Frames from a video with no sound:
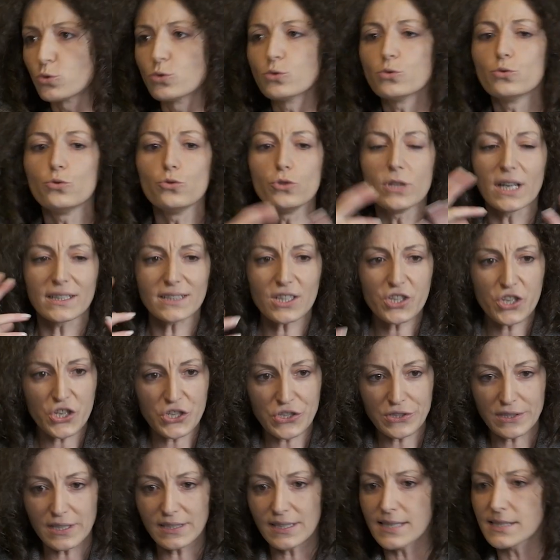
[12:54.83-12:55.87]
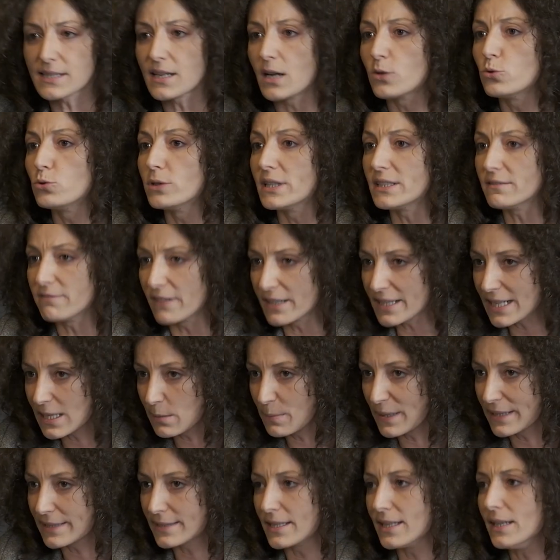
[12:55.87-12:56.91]
Bunun dünyada çeşitli tezahürleri var
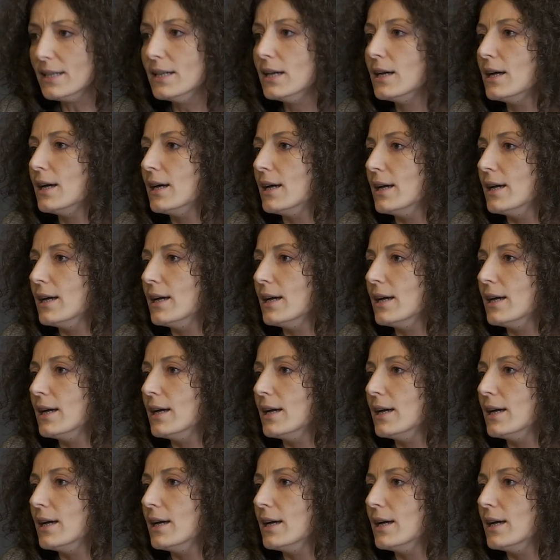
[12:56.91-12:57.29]
elbette.